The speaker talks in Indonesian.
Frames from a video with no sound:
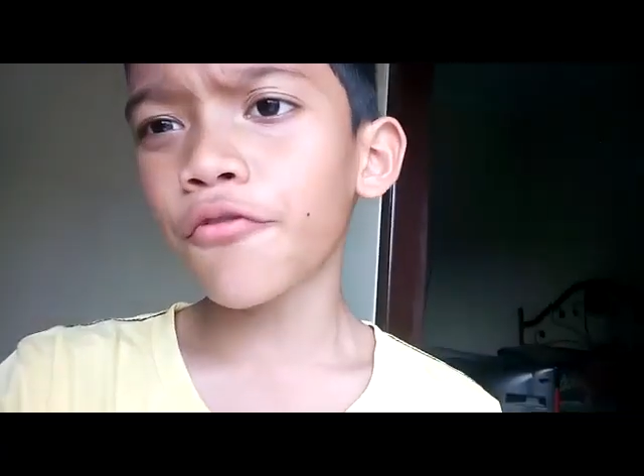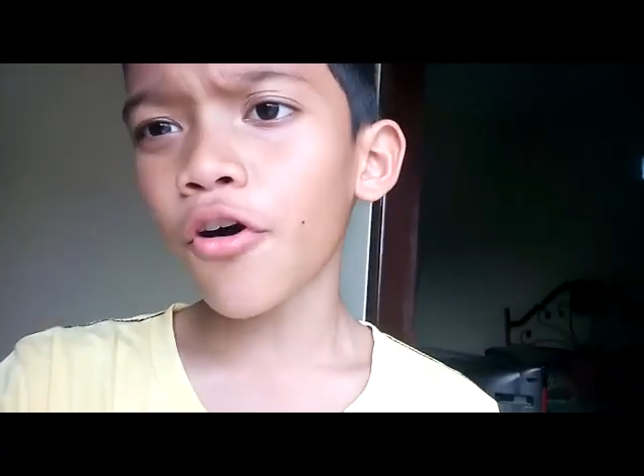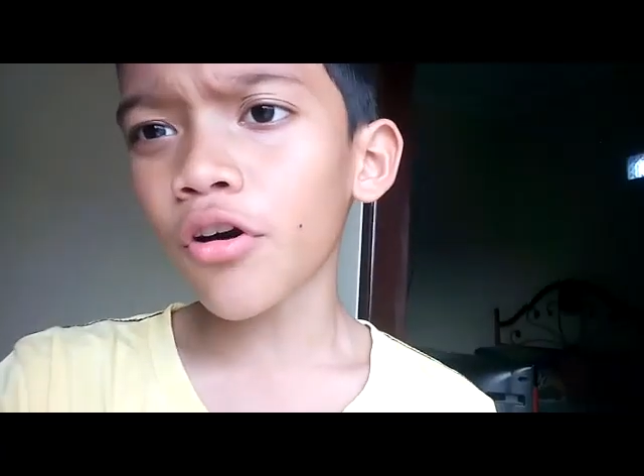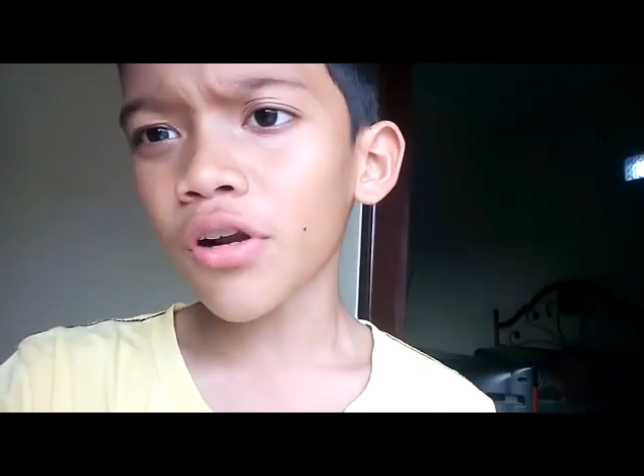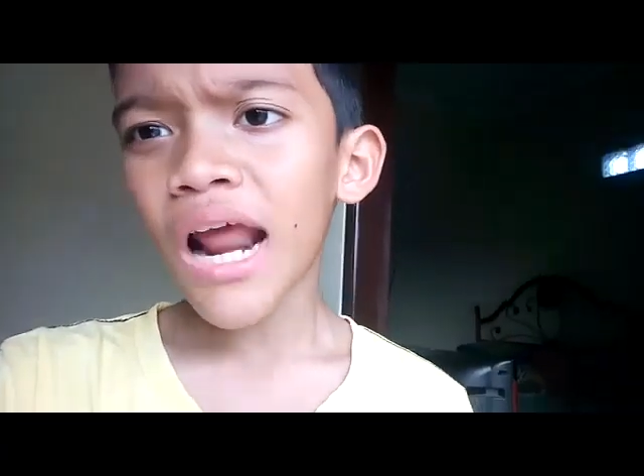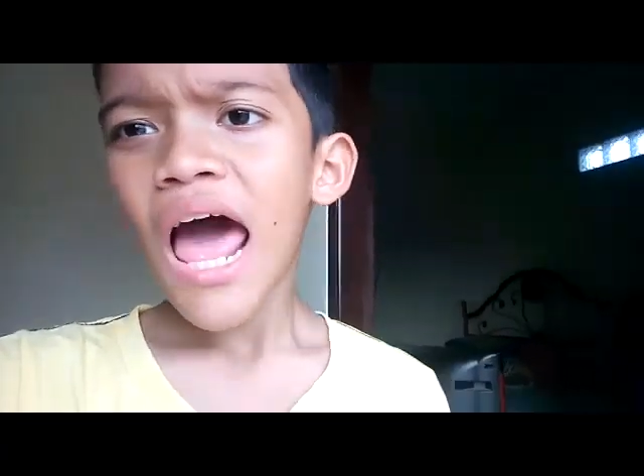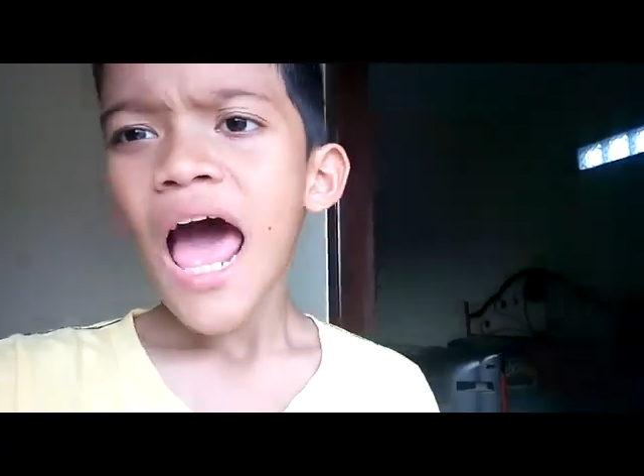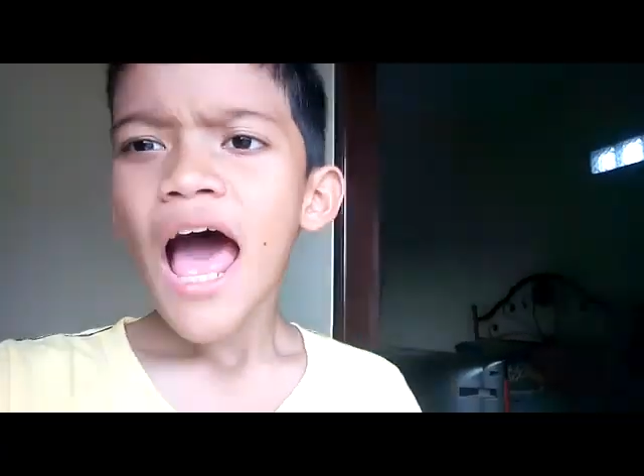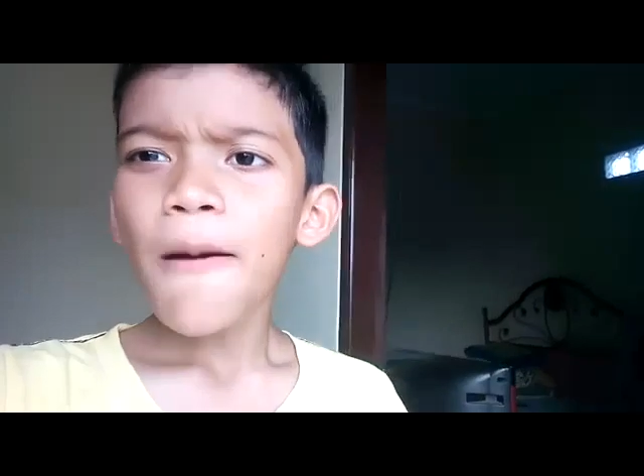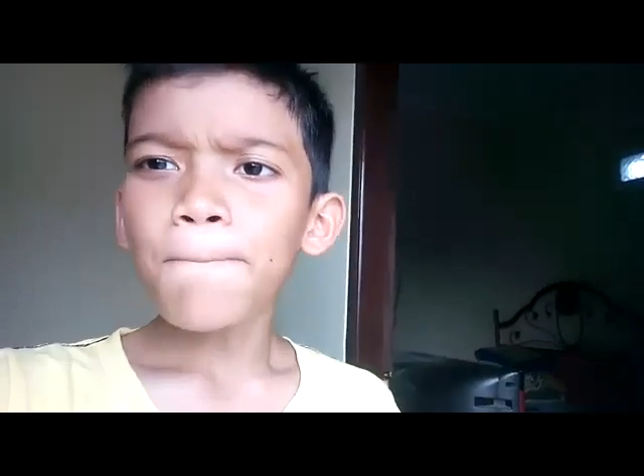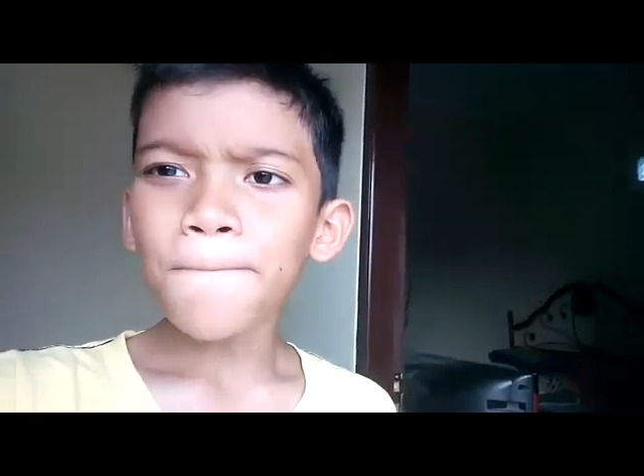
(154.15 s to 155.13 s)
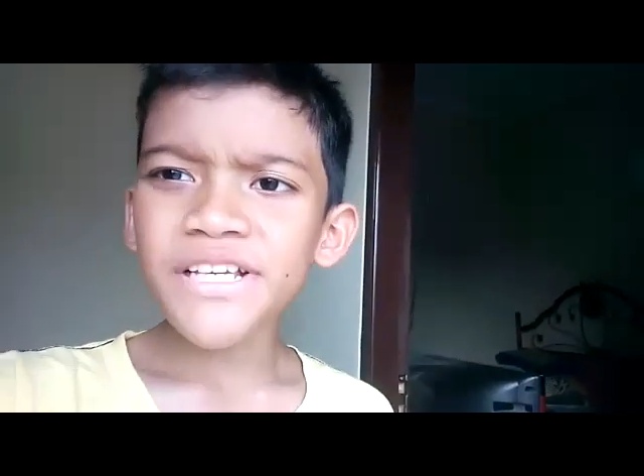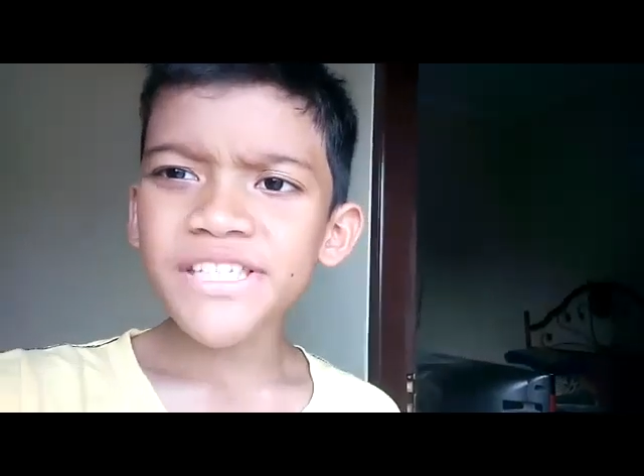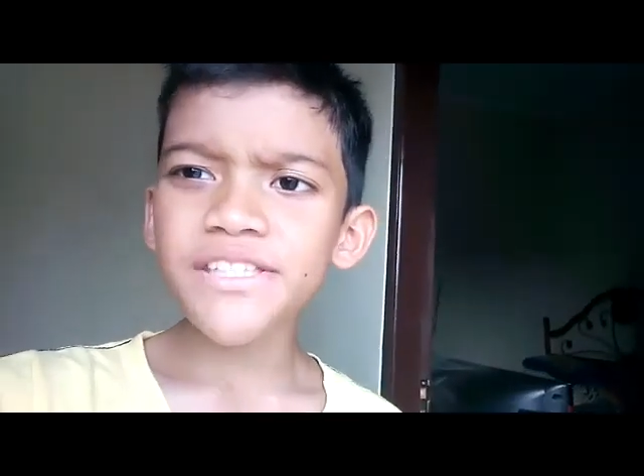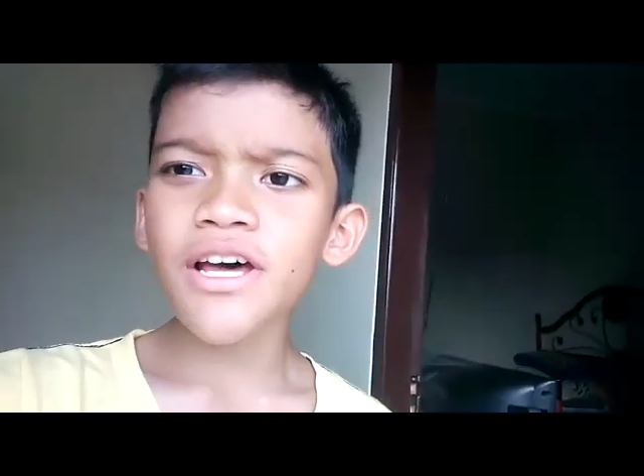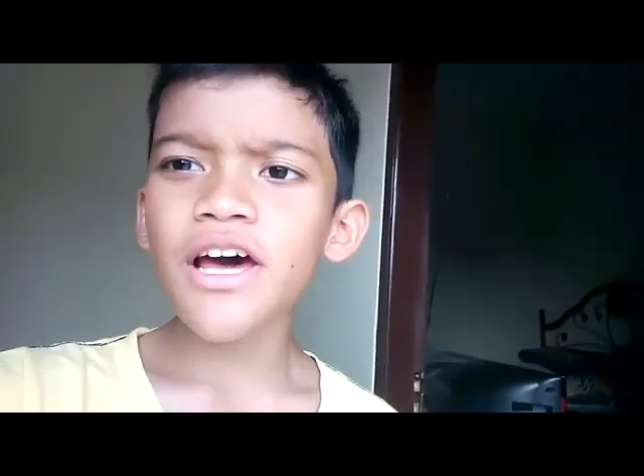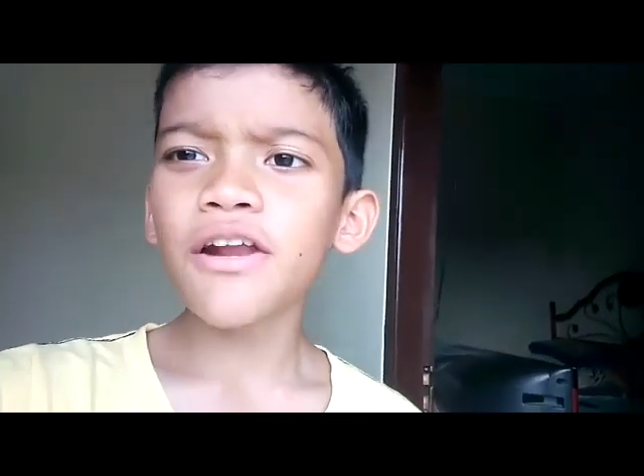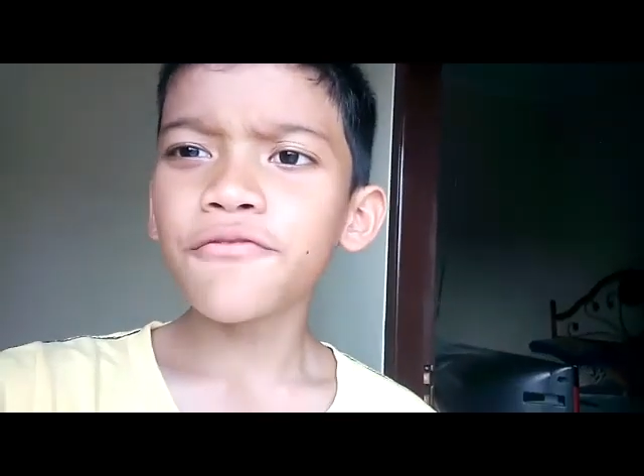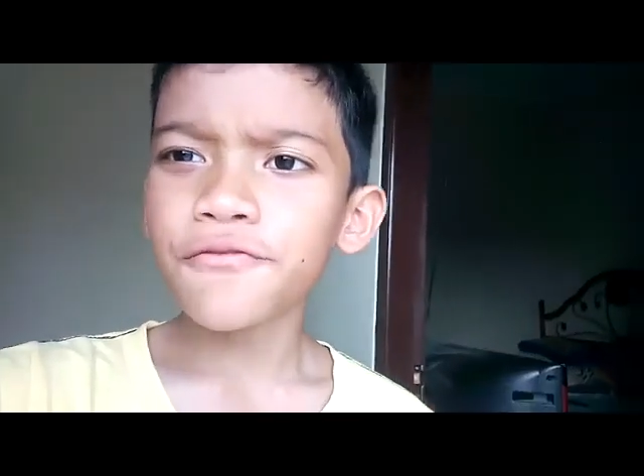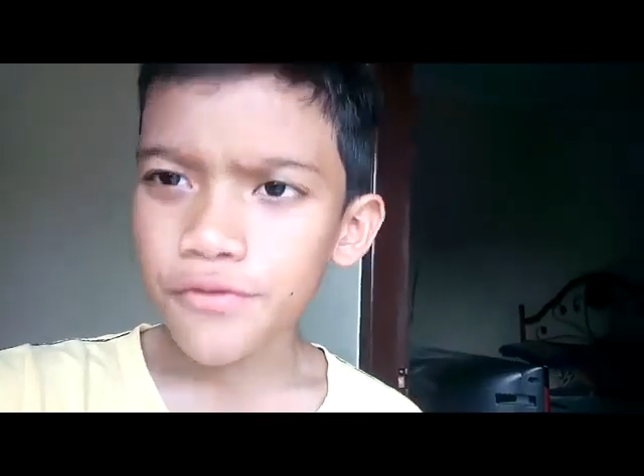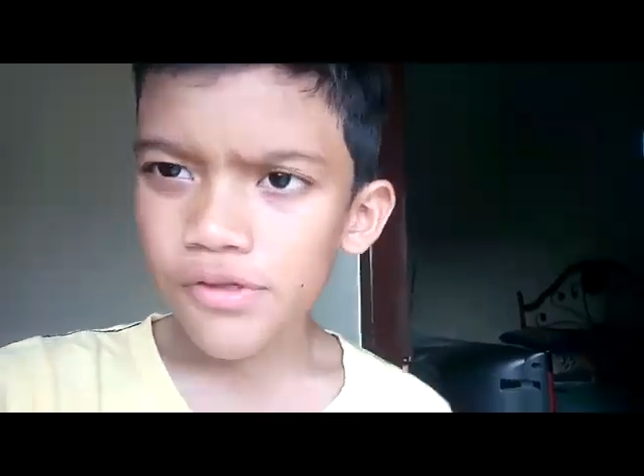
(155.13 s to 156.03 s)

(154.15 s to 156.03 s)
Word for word: for Mr.